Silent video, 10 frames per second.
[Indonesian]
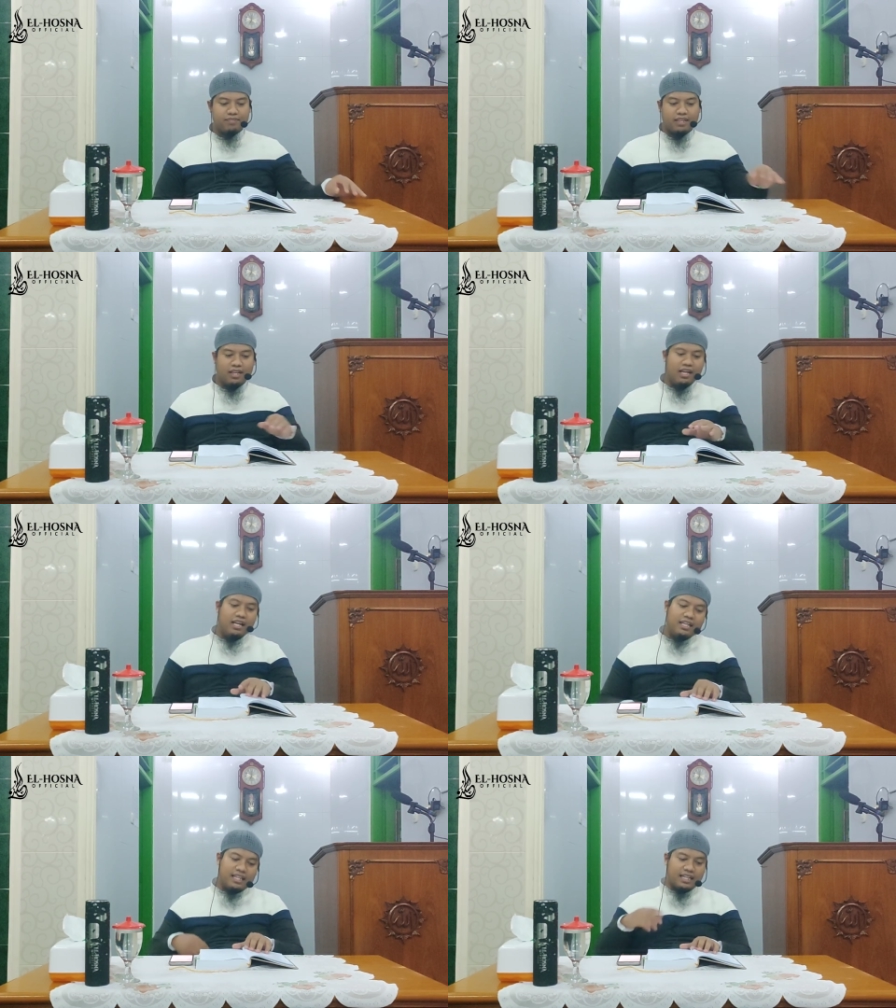ya
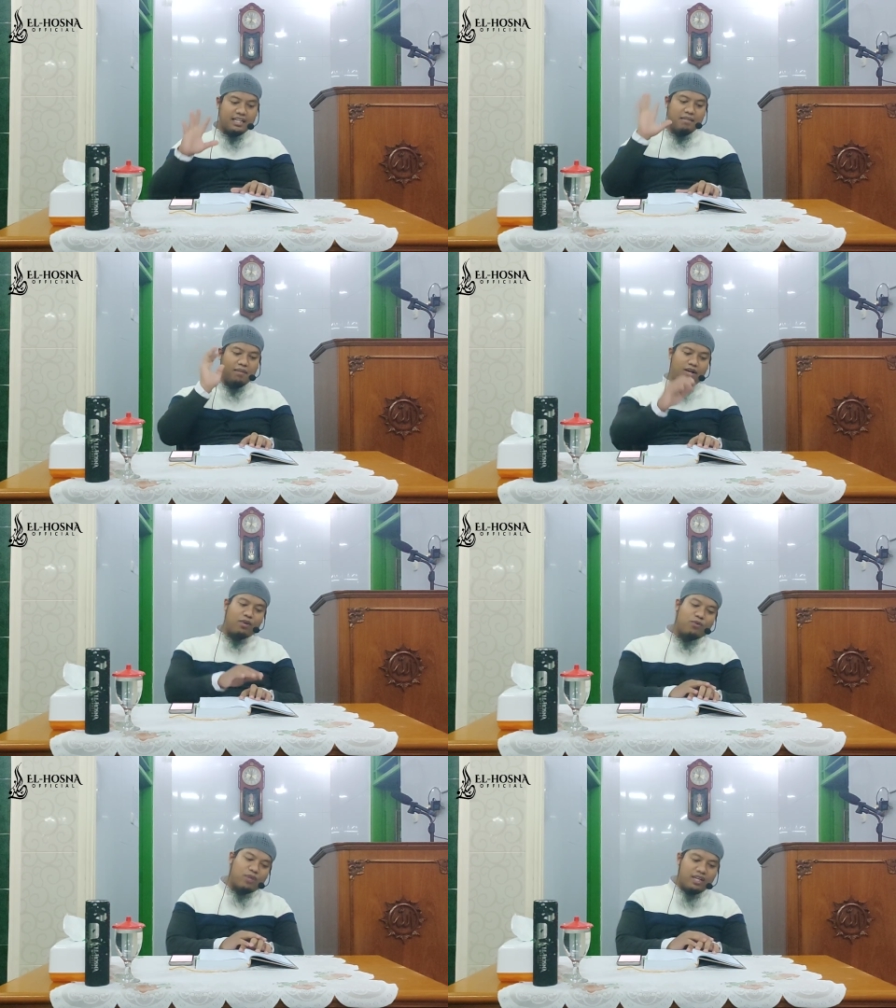yang
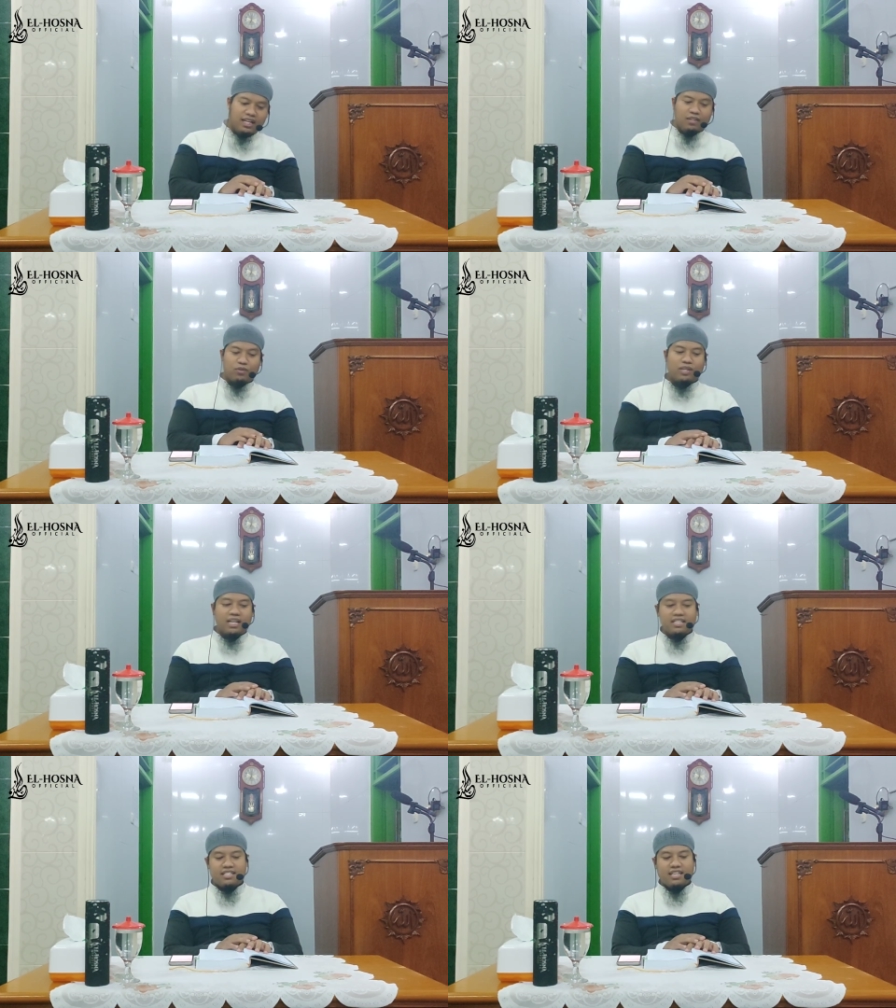kelima wala
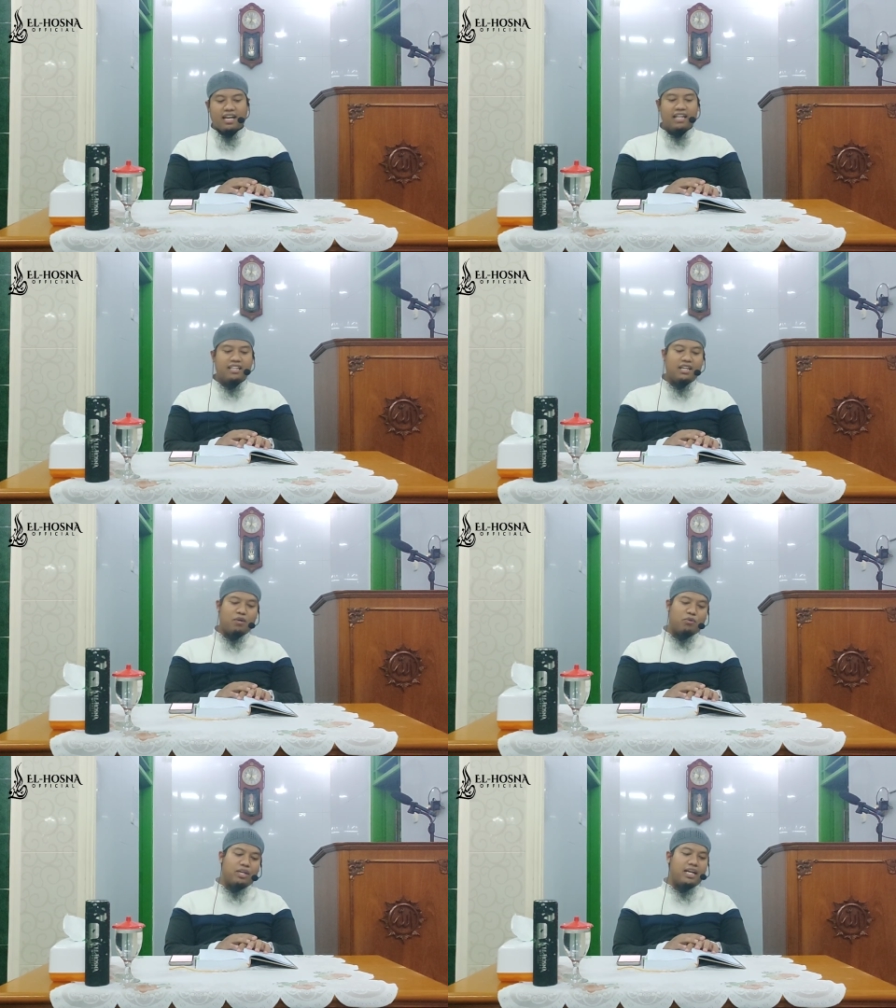
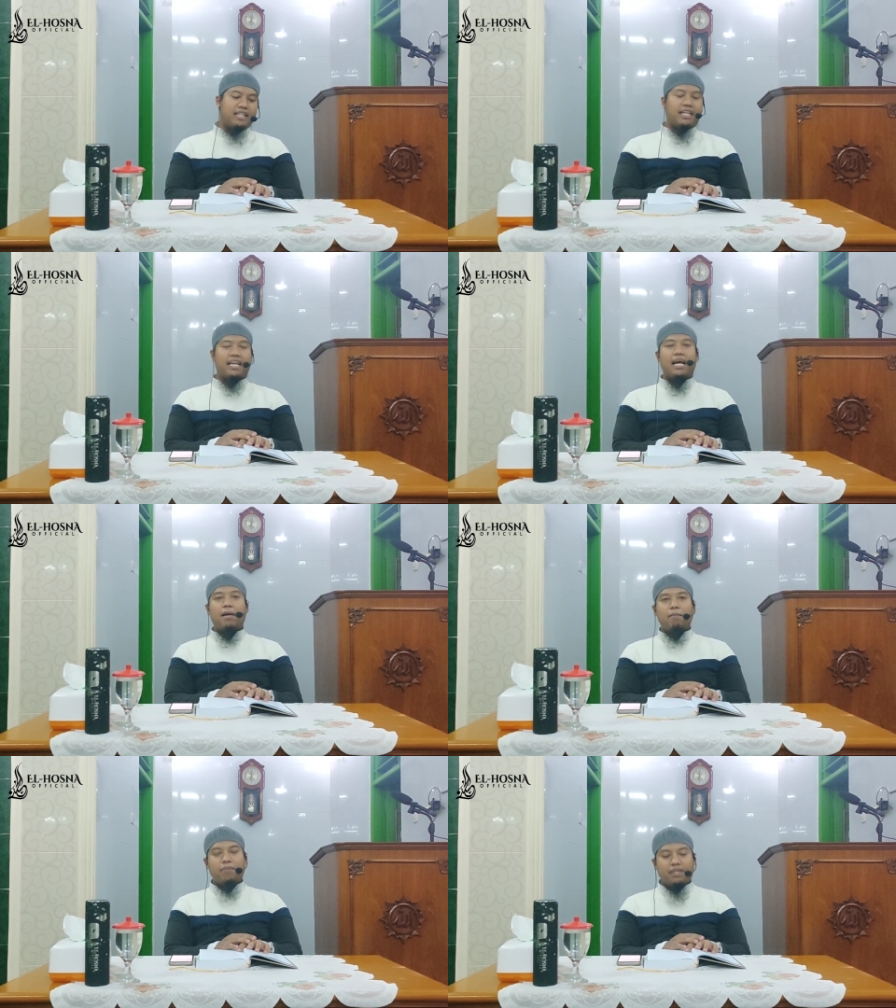tunazi'anna wulatal
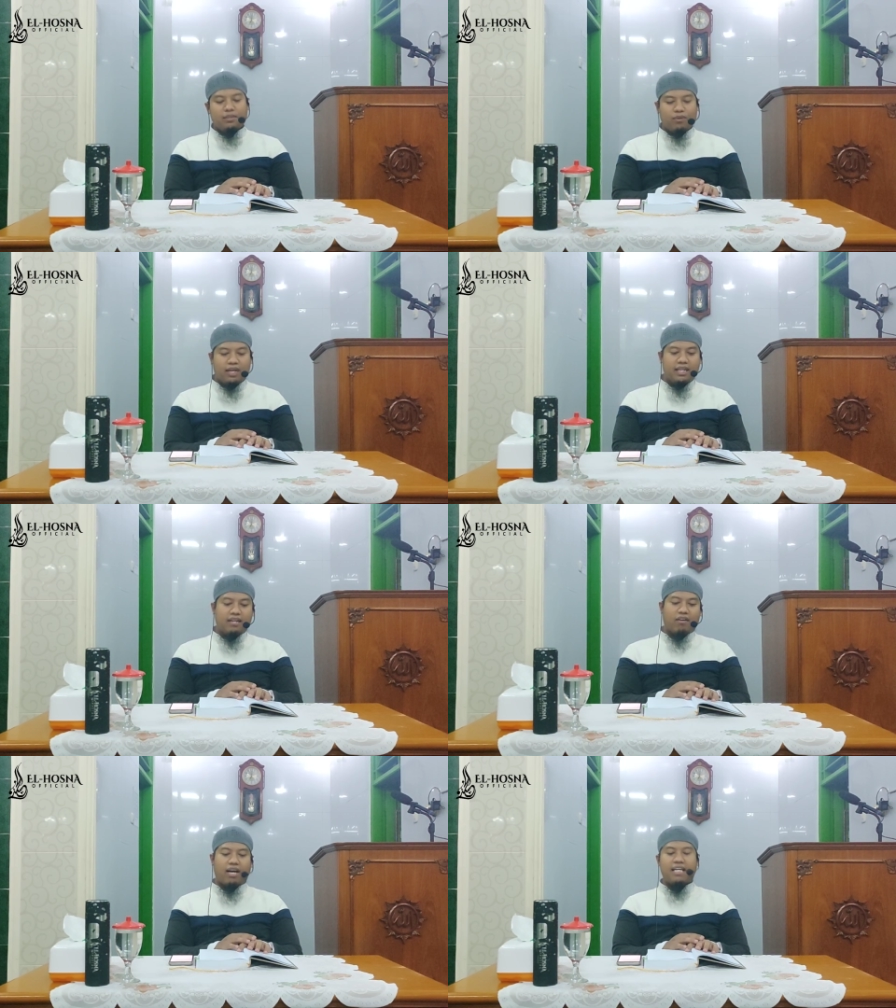amri wa
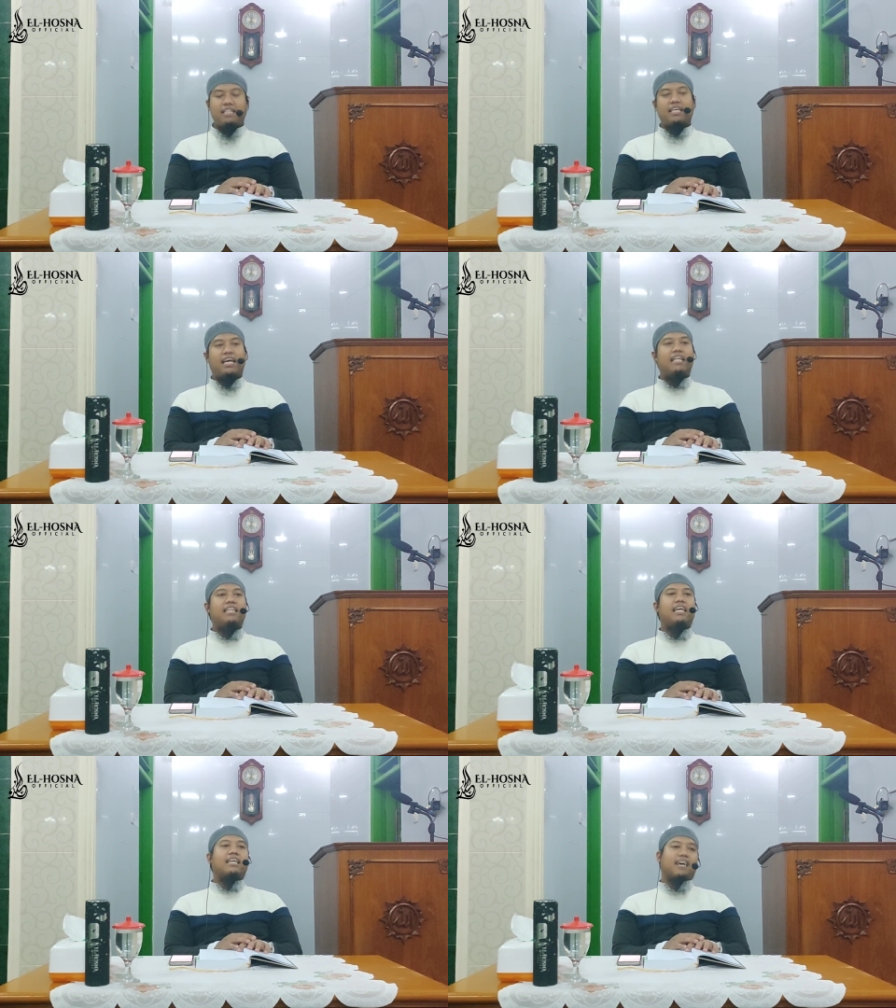in ra'aita
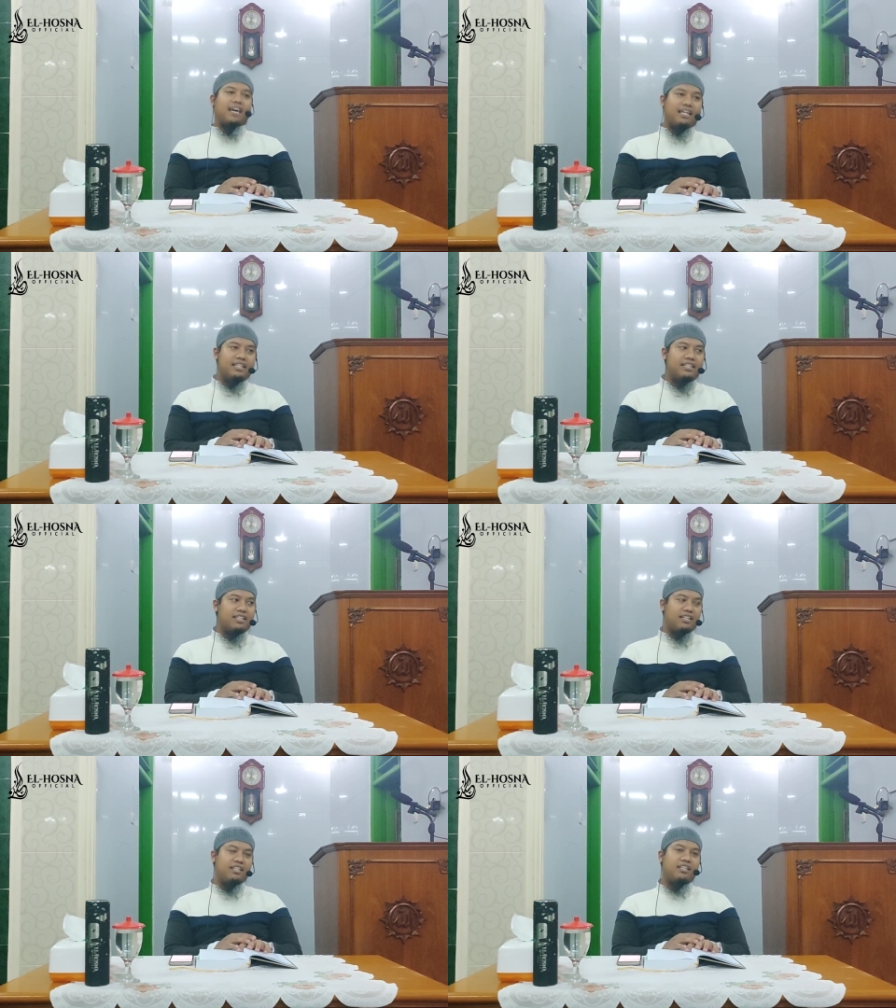annaka anta